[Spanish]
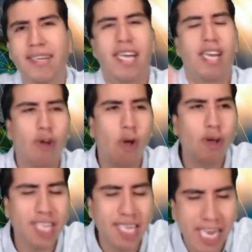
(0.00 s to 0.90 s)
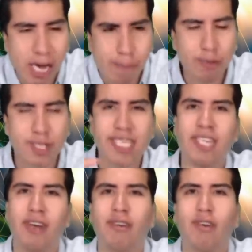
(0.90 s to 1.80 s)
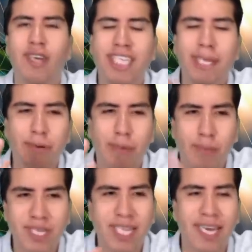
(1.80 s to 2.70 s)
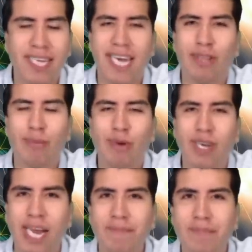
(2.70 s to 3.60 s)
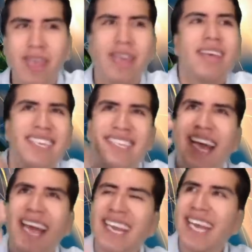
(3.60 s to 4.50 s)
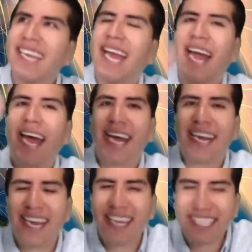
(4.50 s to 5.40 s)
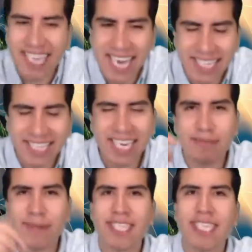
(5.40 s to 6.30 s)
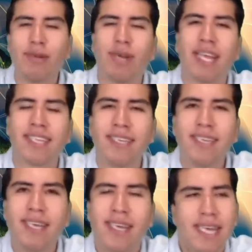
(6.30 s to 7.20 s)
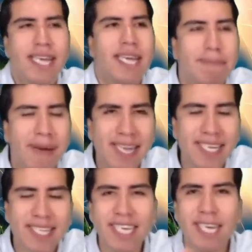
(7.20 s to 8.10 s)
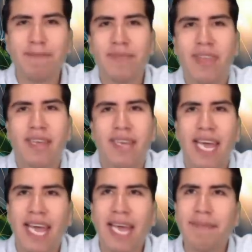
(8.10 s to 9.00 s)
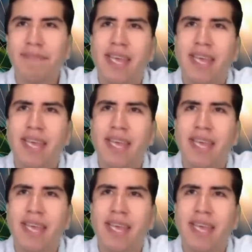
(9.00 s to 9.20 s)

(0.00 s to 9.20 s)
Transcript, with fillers: los de la oposición con esta propuesta de Ricardo Monreal y salgan a rasgarse las vestiduras para decir que